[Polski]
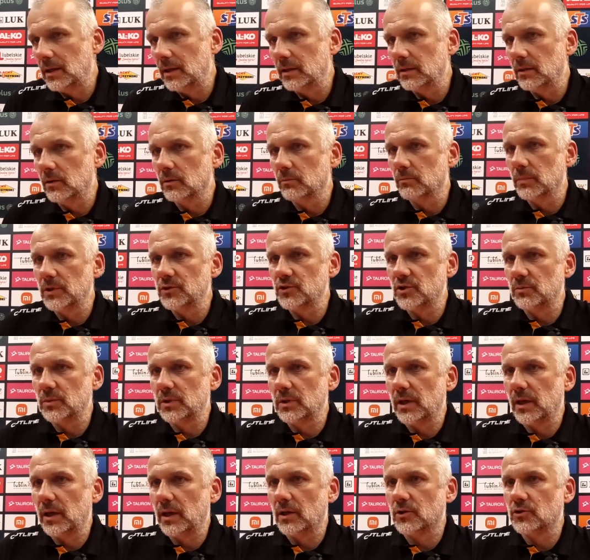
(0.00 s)
ale no,
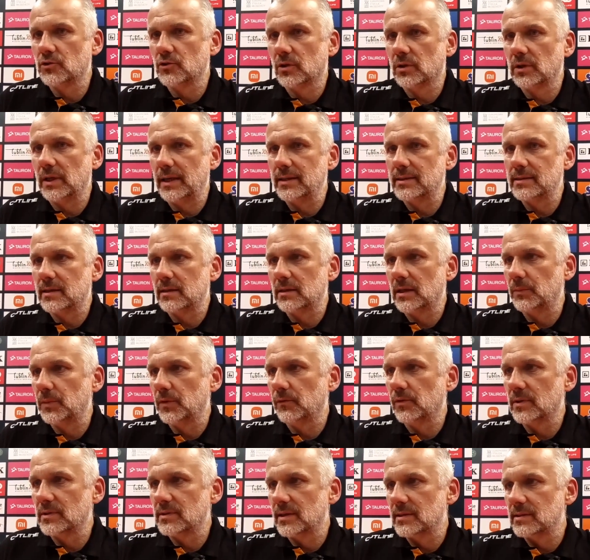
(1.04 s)
będziemy jechać do Gdańska na
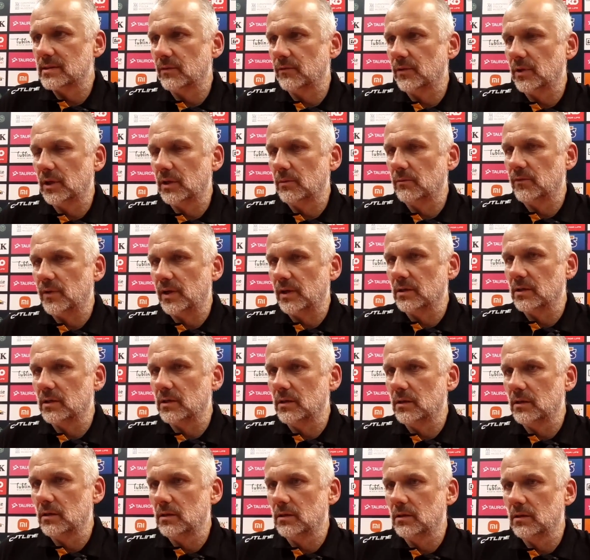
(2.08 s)
pewno z nastawieniem
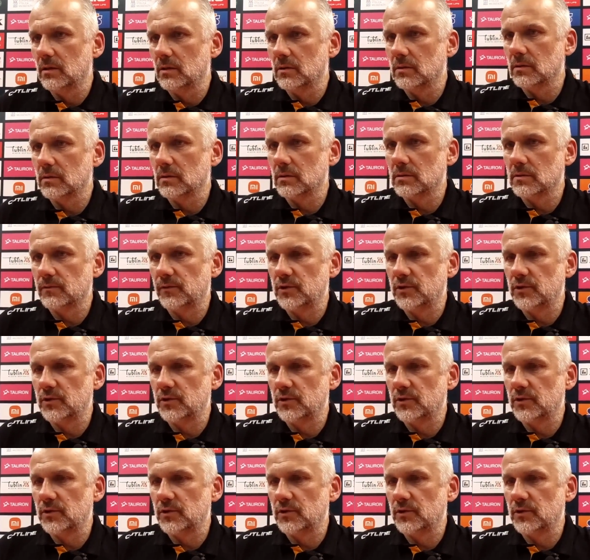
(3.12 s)
walki o